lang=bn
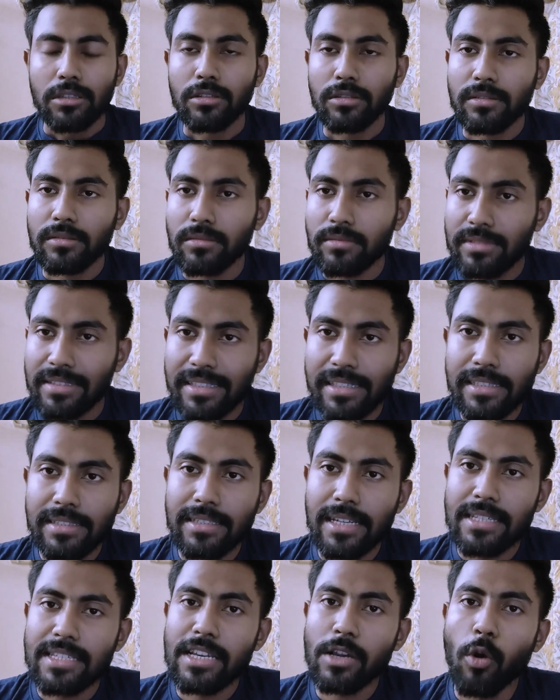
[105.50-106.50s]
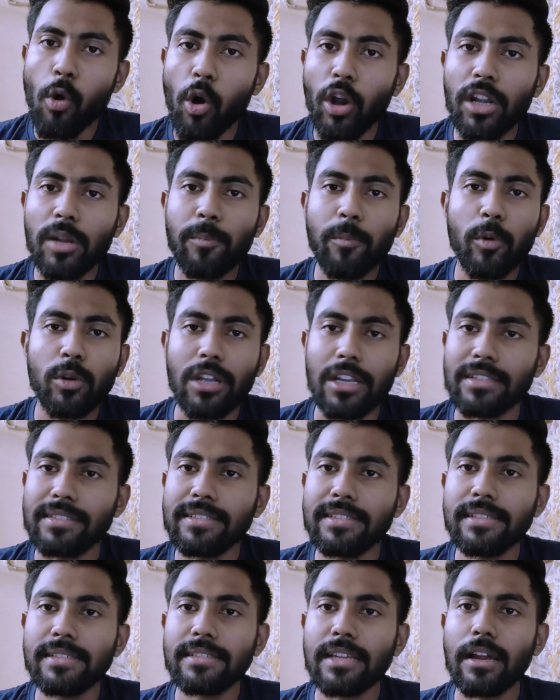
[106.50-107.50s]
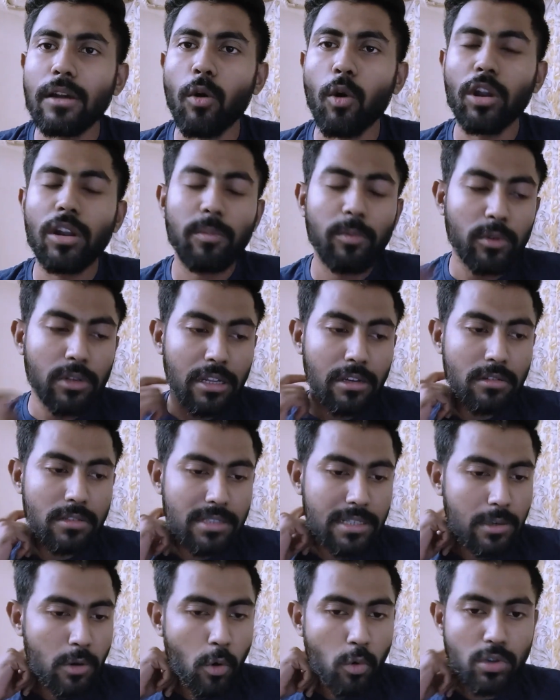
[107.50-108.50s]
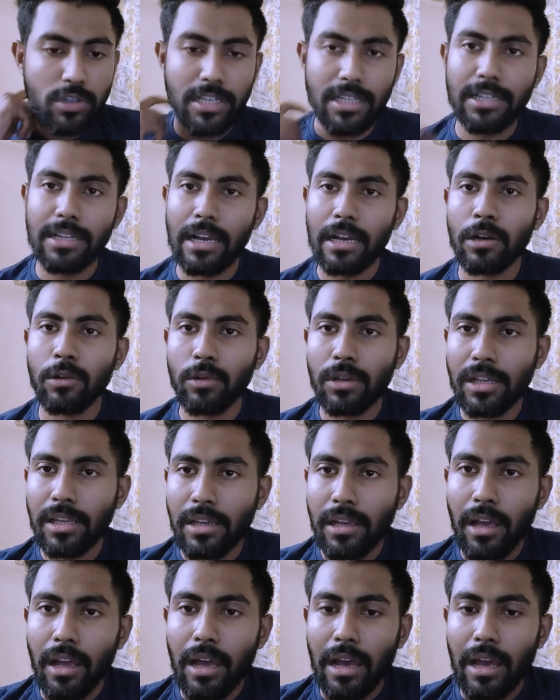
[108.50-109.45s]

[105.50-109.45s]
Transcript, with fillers: তো সিরিজটার যে গল্পটা সিরিজটার গল্পটা হচ্ছে কৌশিক গাঙ্গুলি